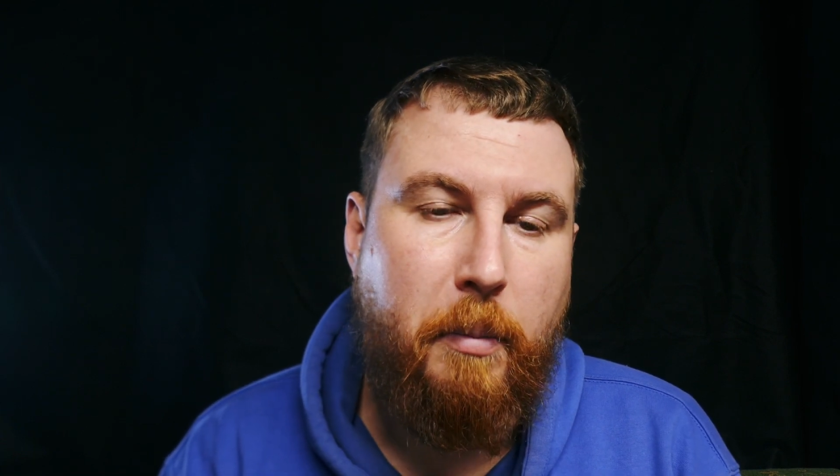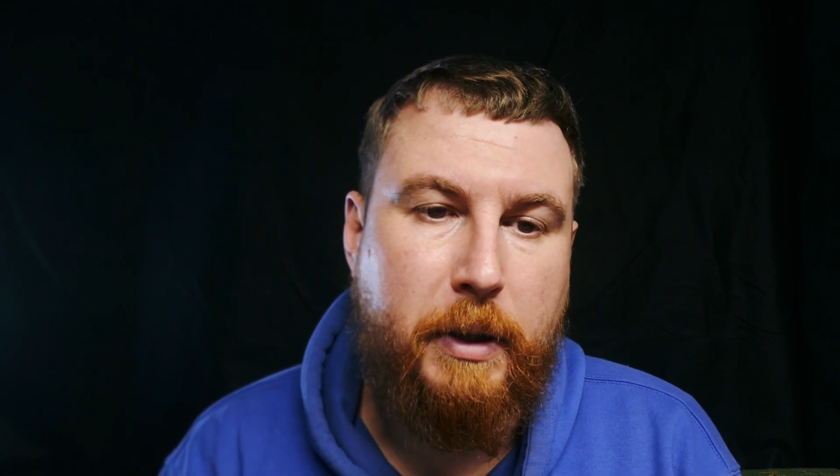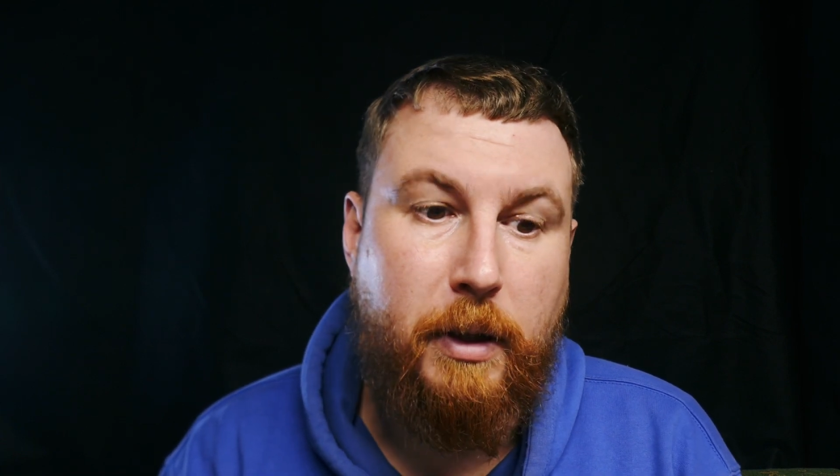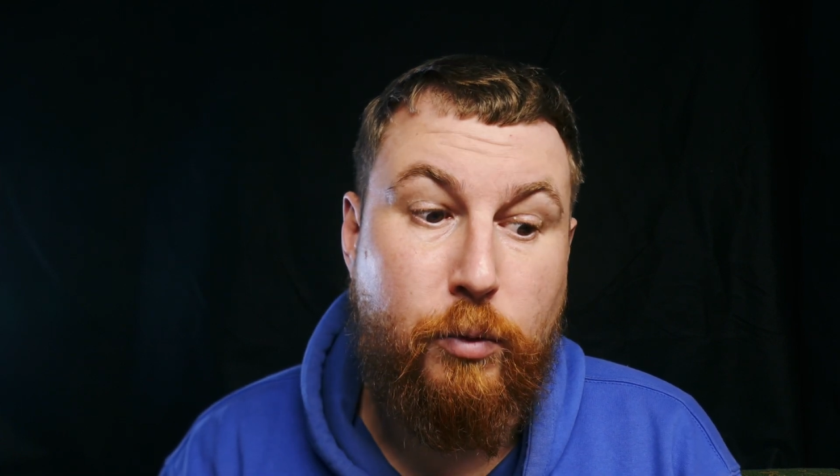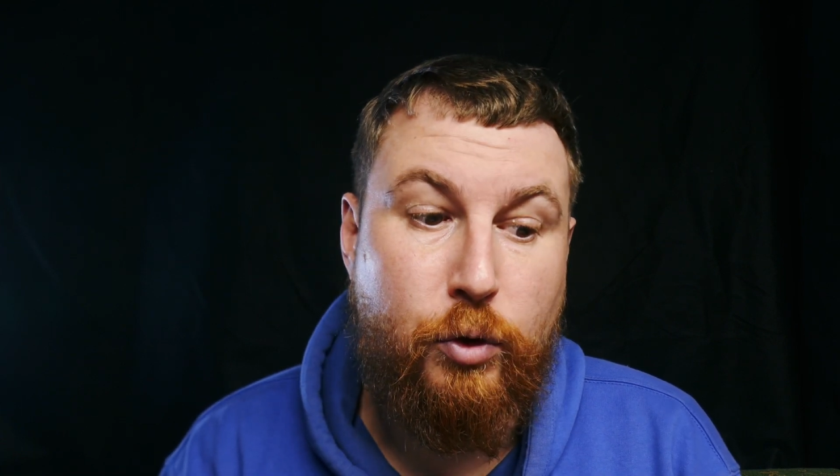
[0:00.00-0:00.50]

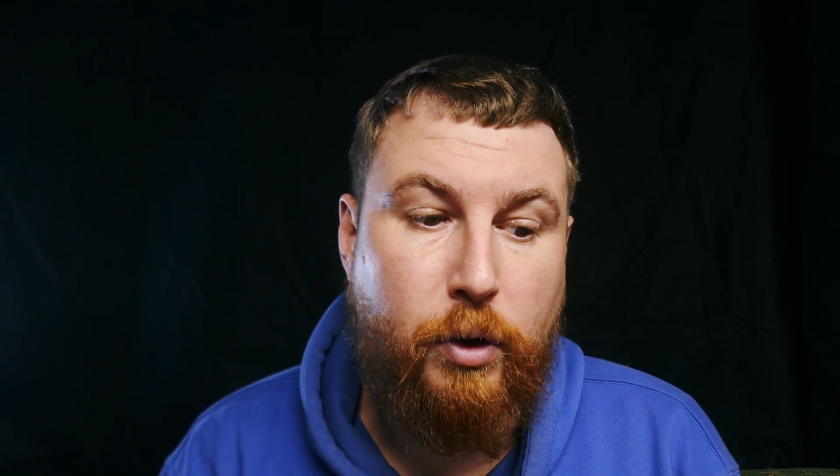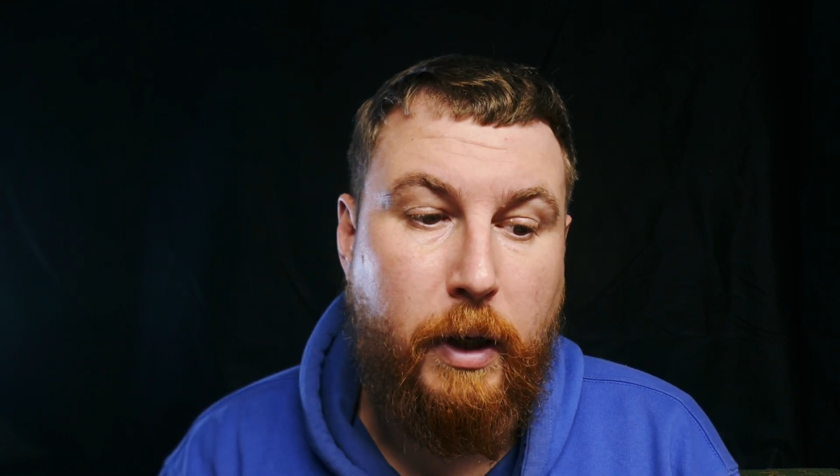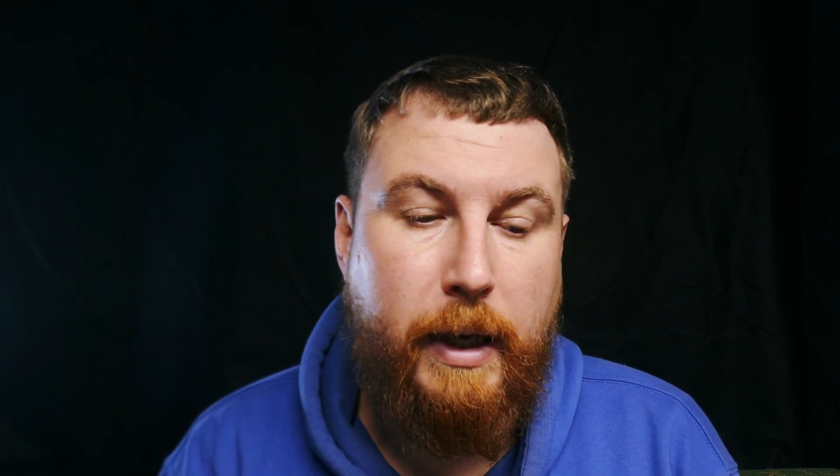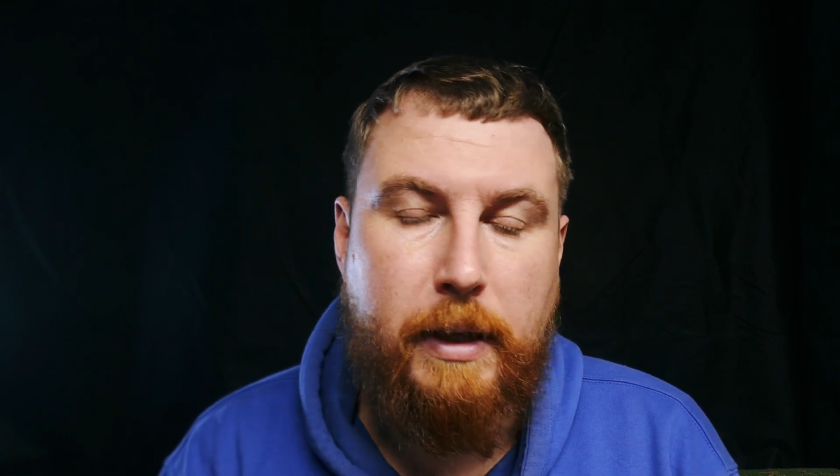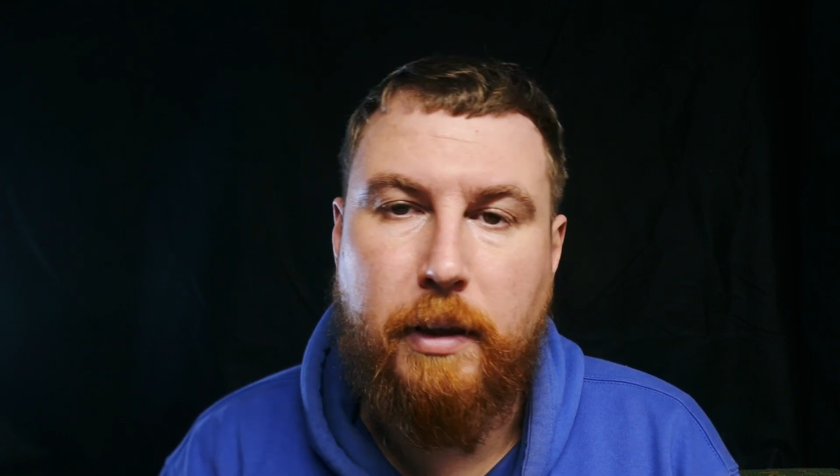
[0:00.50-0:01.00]
потому
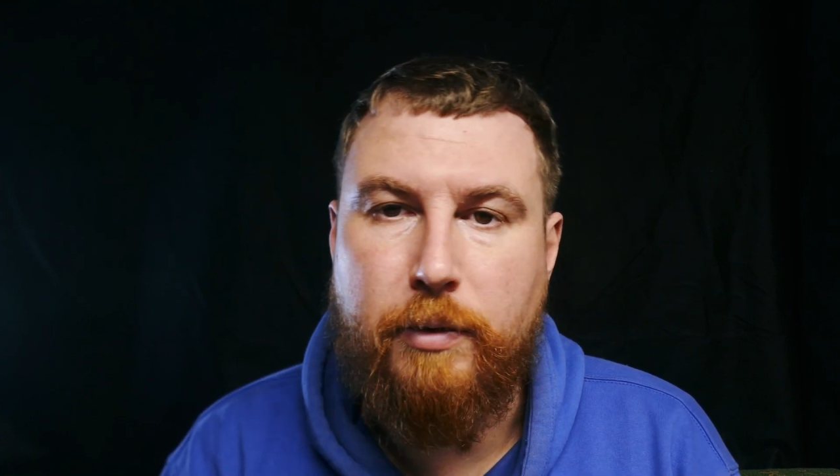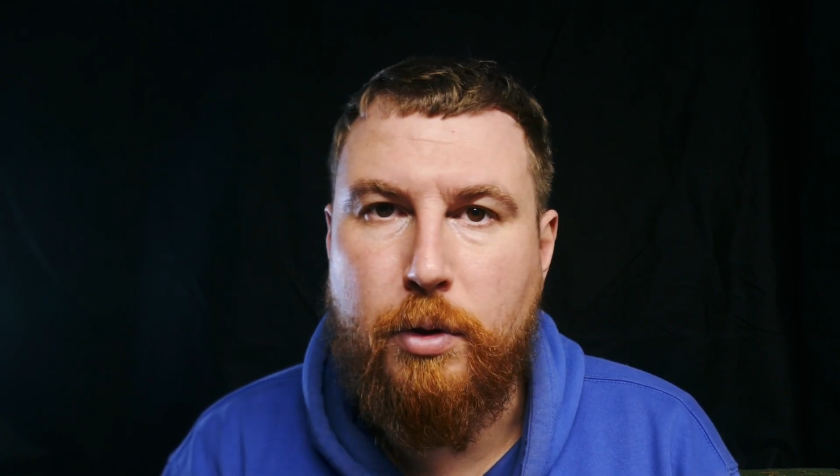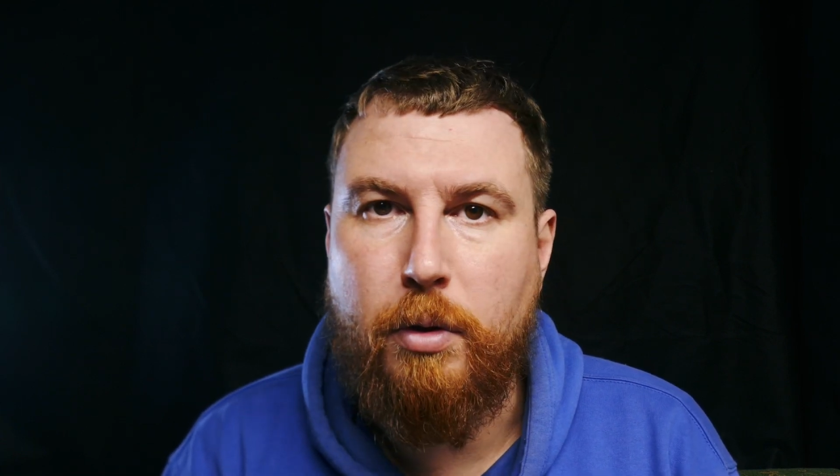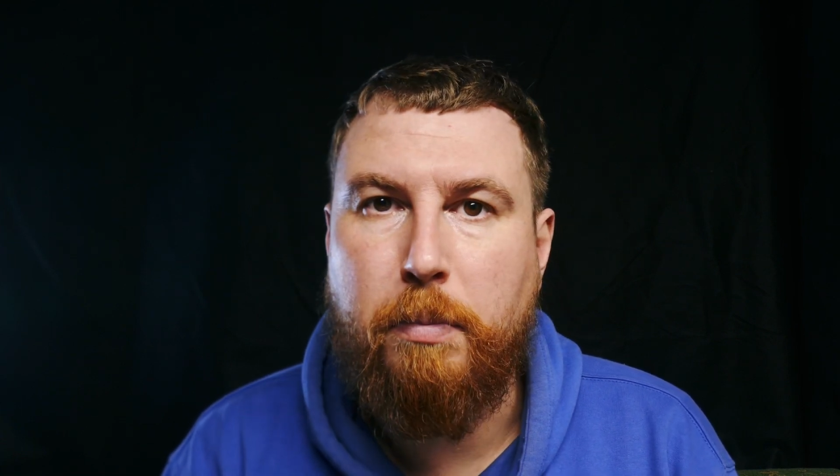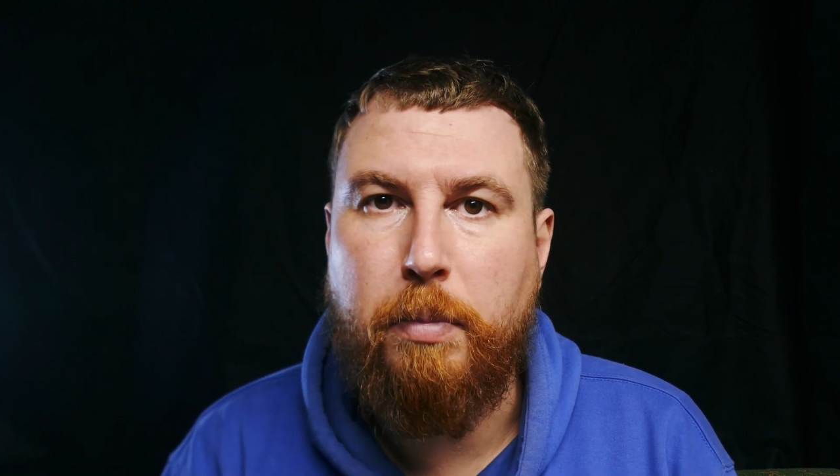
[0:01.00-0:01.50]
что это все